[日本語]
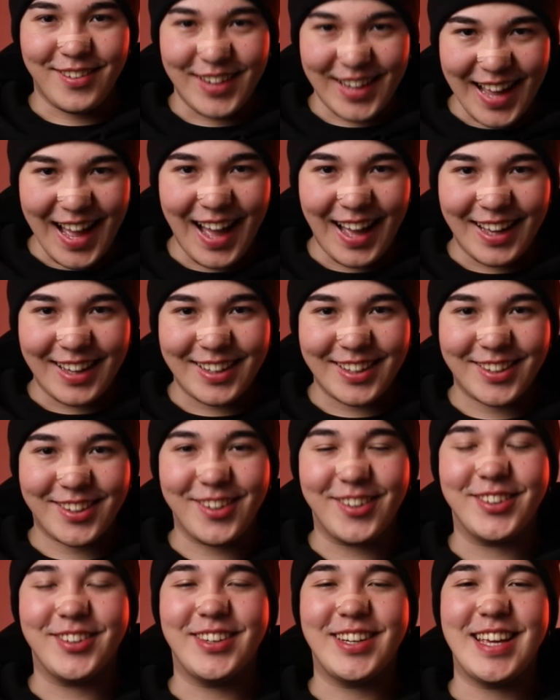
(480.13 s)
これが
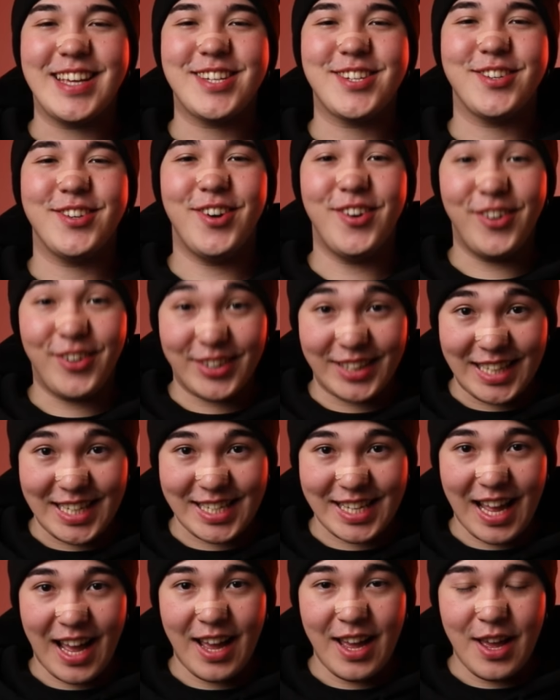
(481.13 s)
今日の練習方法で
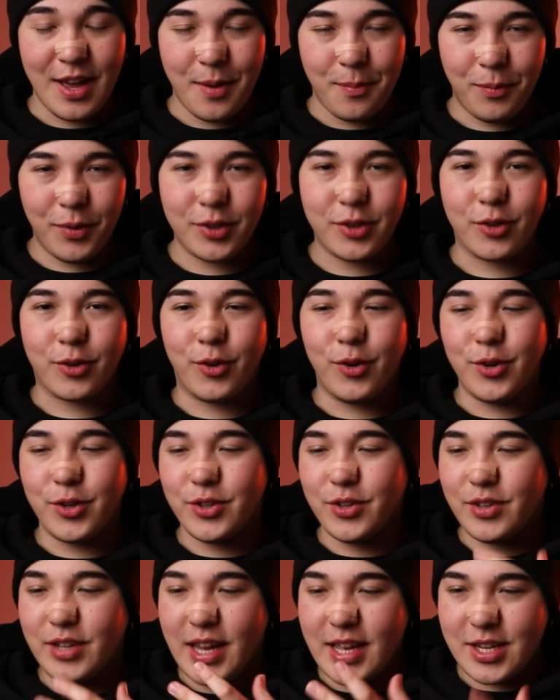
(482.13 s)
したもっとこう
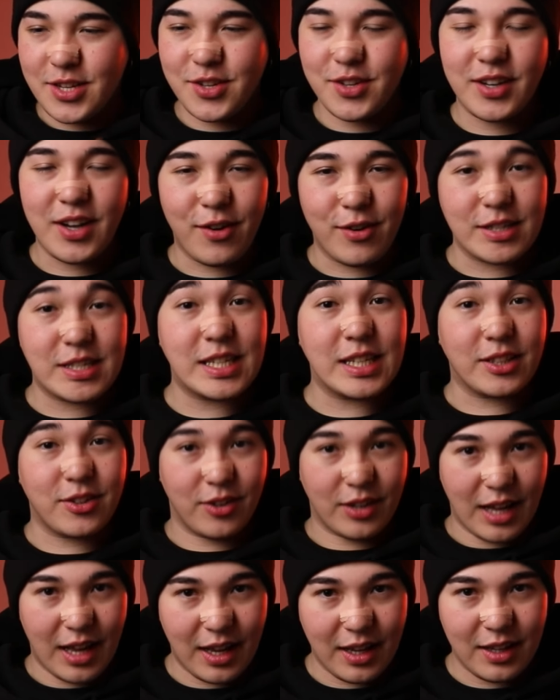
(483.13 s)
いう練習が欲しいと
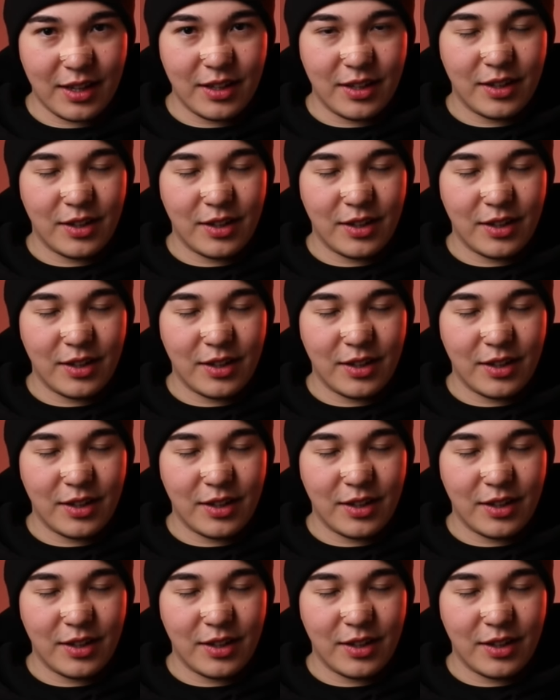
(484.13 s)
か